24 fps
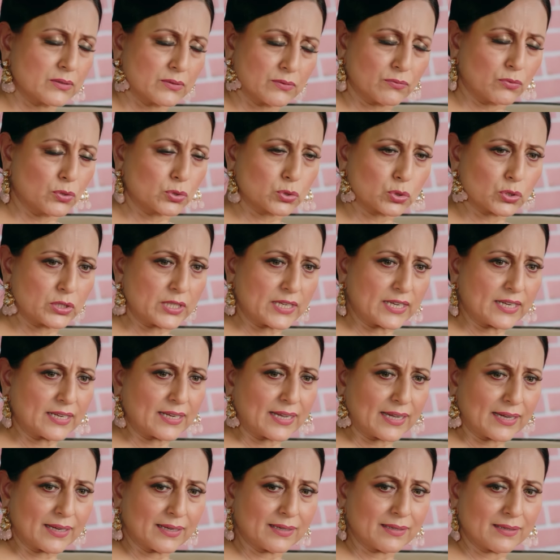वो तो ठीक
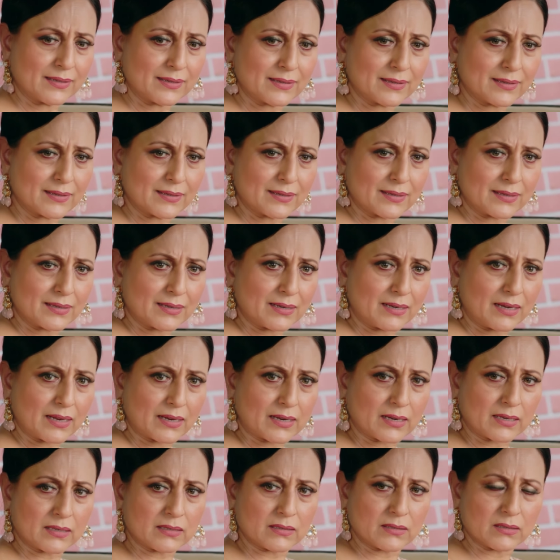है
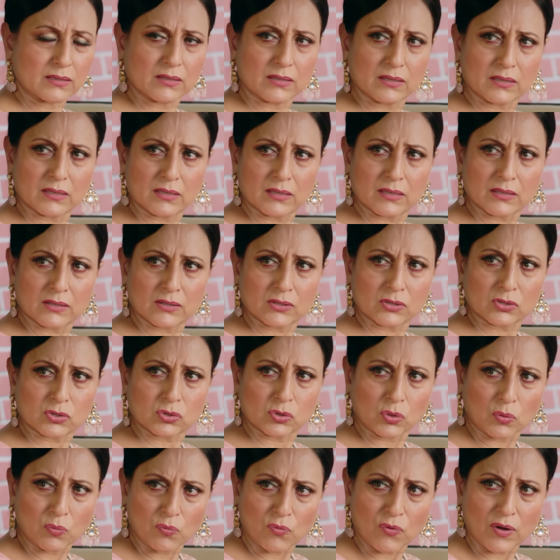लेकिन
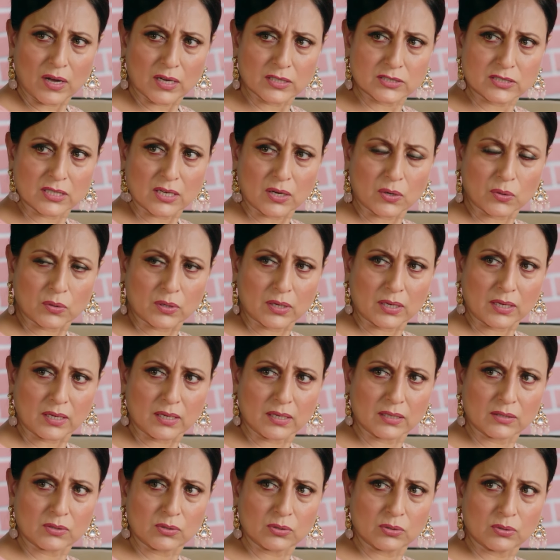तुम वहाँ जाओगी
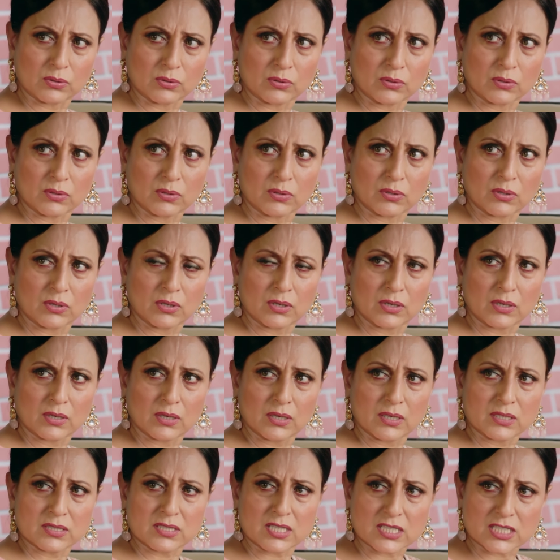तो
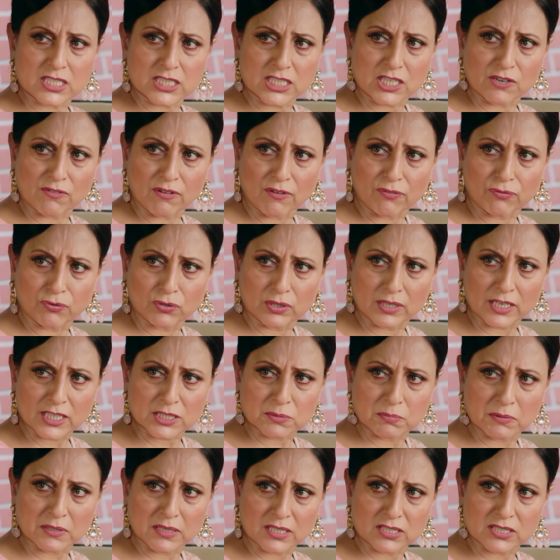सीसीटीवी फुटेज
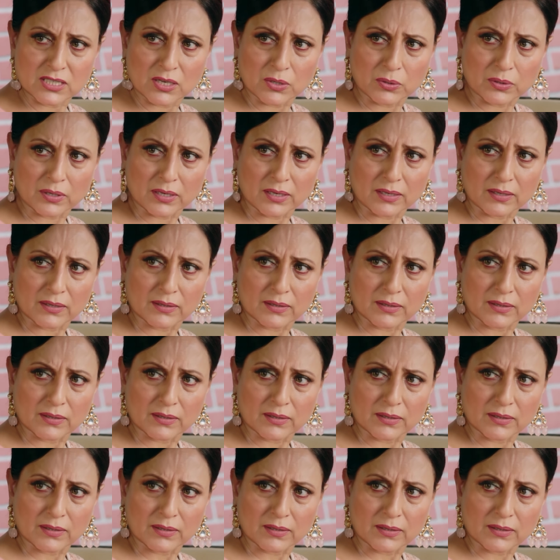में दिख जाओगी